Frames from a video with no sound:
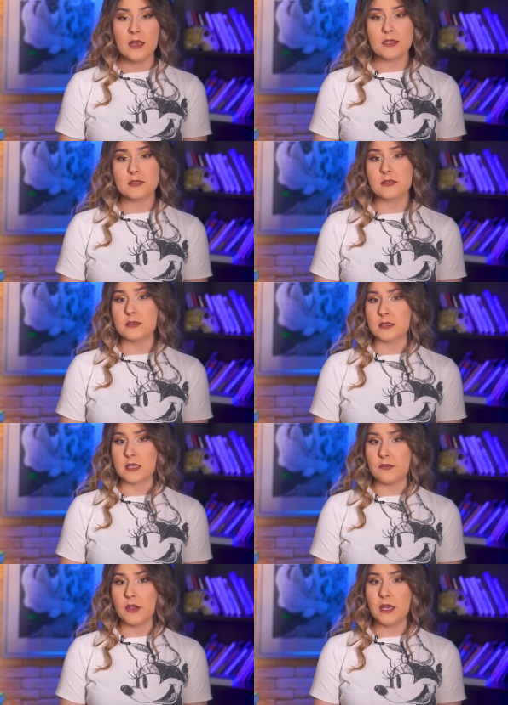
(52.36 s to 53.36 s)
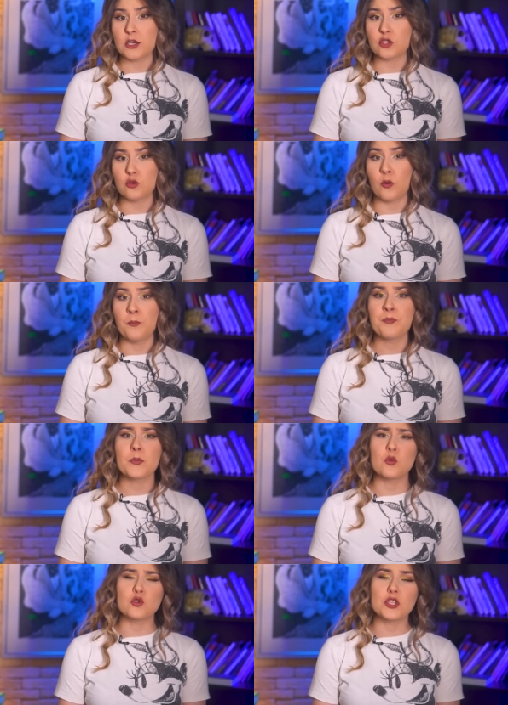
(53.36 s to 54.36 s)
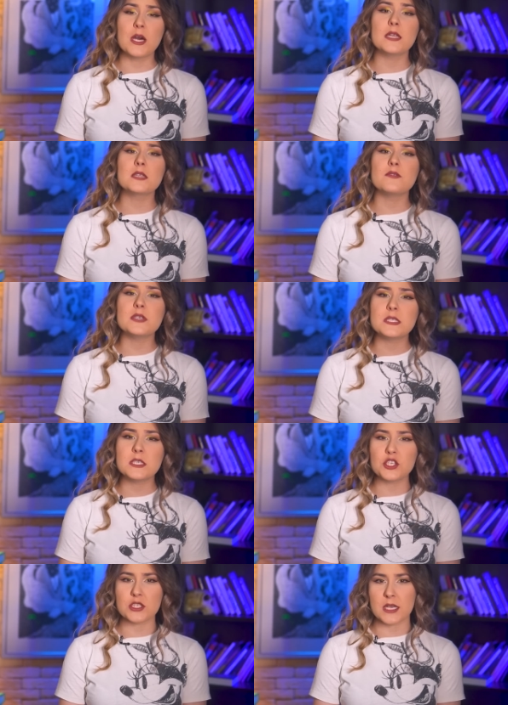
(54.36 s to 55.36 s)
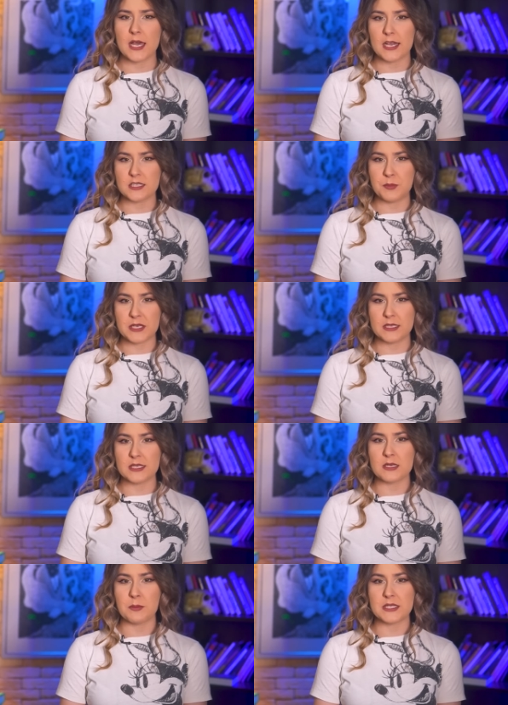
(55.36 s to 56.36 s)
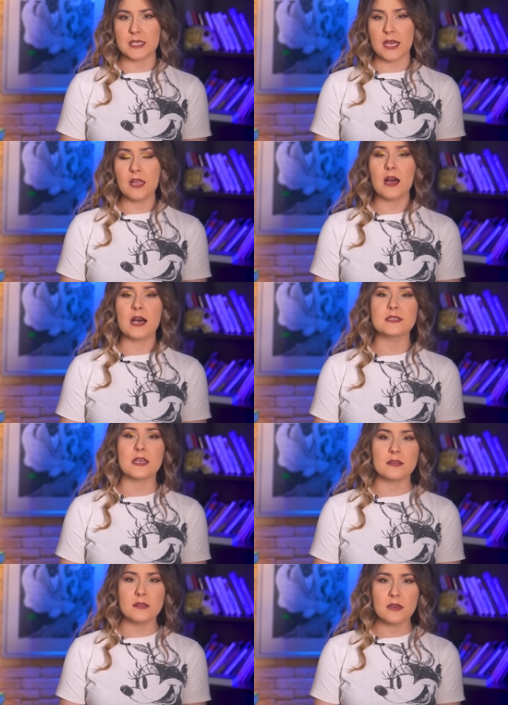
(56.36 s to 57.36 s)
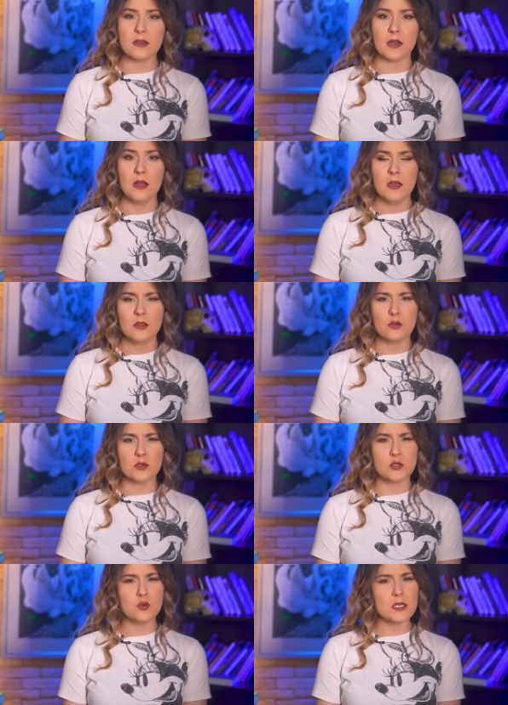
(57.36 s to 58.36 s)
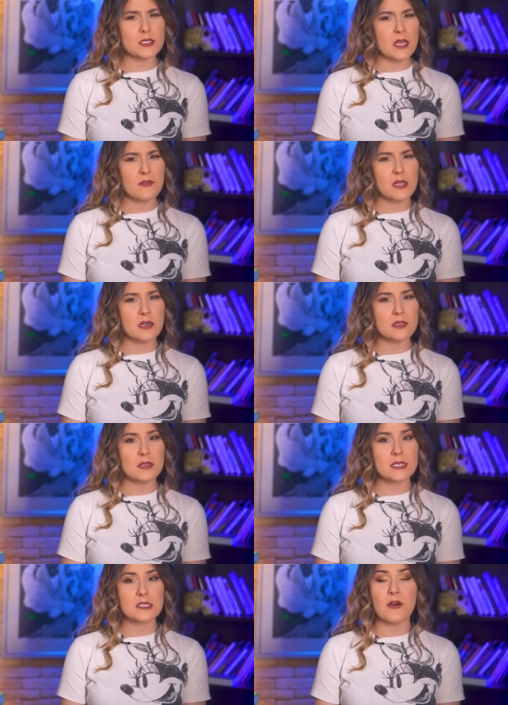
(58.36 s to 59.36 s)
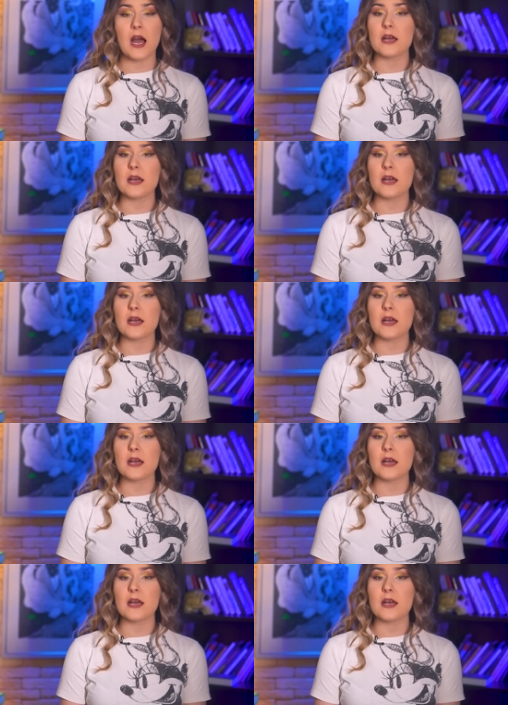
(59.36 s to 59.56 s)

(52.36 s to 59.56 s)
Истцы заявили, что Нужна лингвистическая экспертиза материала Азатыка, но суд оставил ходатайство